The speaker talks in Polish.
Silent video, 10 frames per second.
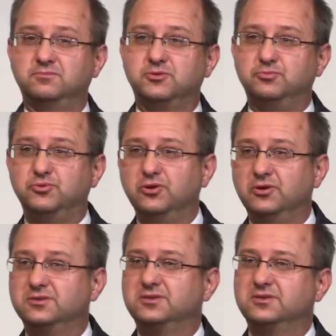
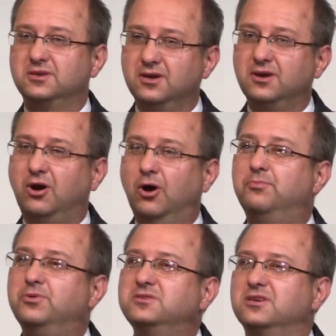próbując
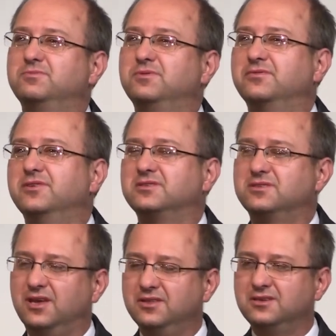opisać pewne
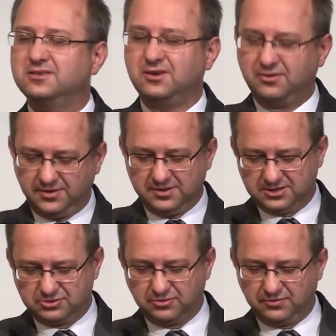stany i zachowania
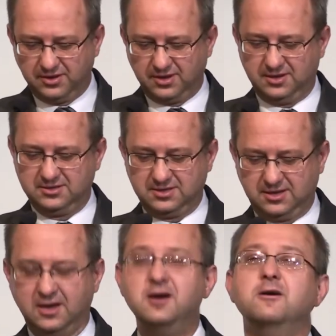człowieka. Jest
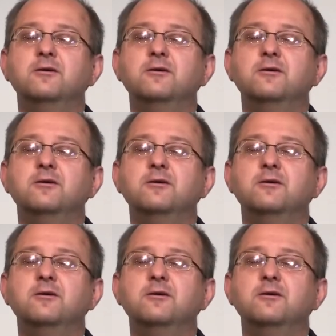taka